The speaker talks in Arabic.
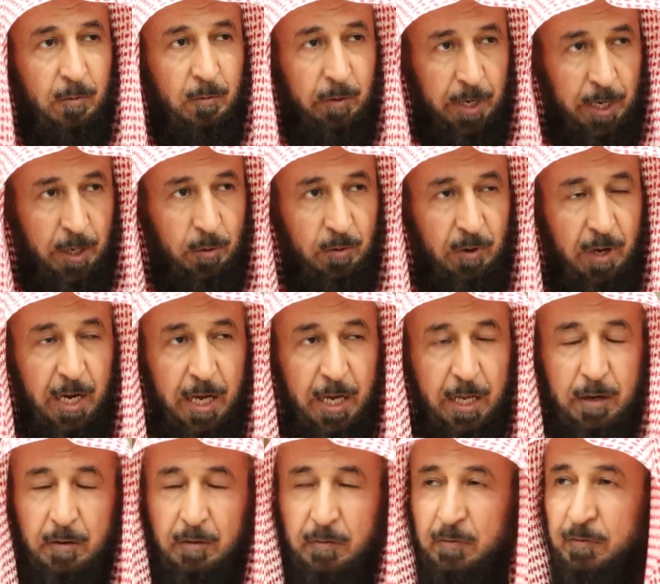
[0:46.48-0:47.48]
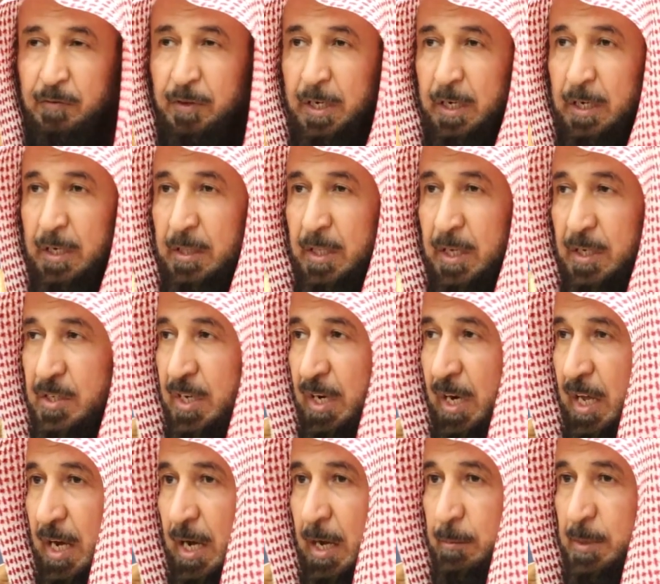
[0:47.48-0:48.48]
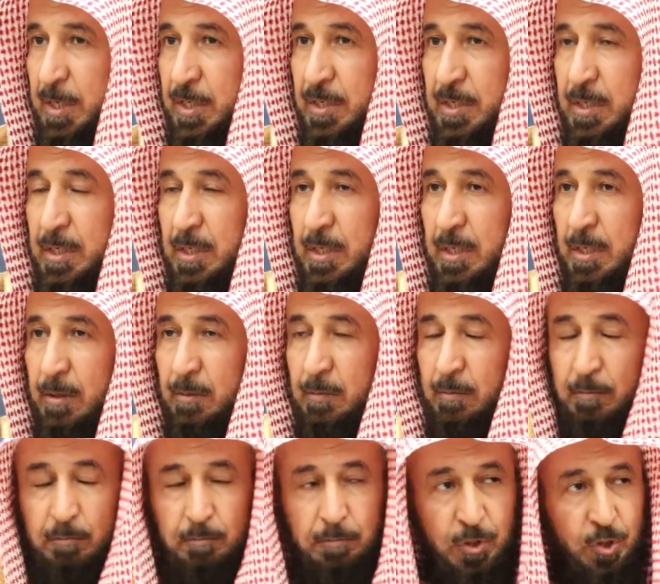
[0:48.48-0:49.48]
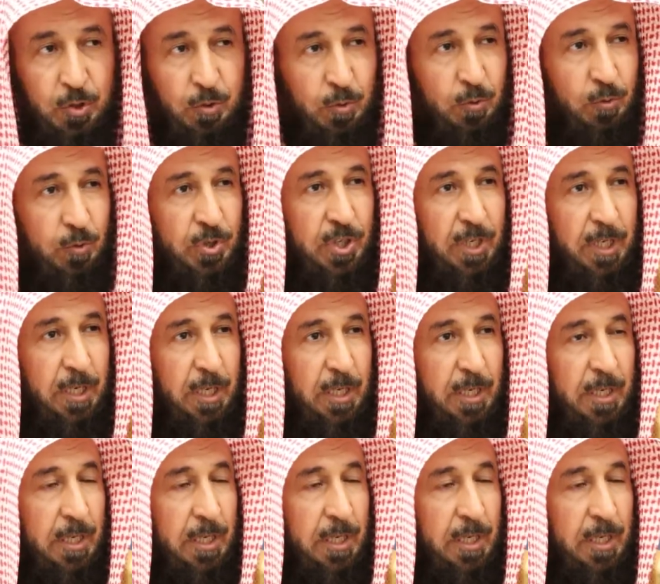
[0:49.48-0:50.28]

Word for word: ونحن الان في الدرس الخامس من دروس